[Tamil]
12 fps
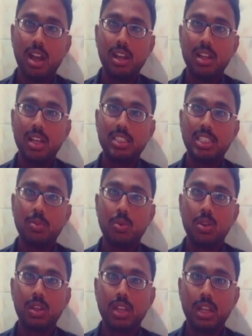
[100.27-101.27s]
ஆளுங்கட்சியை
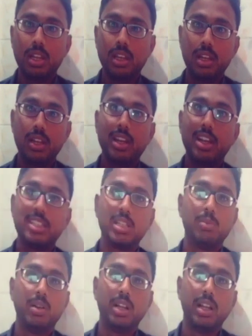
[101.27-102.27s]
போட்டு கிளி கிளியும்
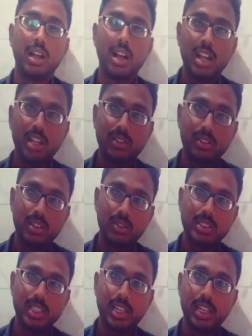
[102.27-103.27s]
கிழிச்சிருப்பாங்க ஆனால் அதை வந்து
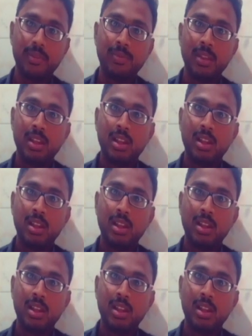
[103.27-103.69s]
அவங்க செய்யலை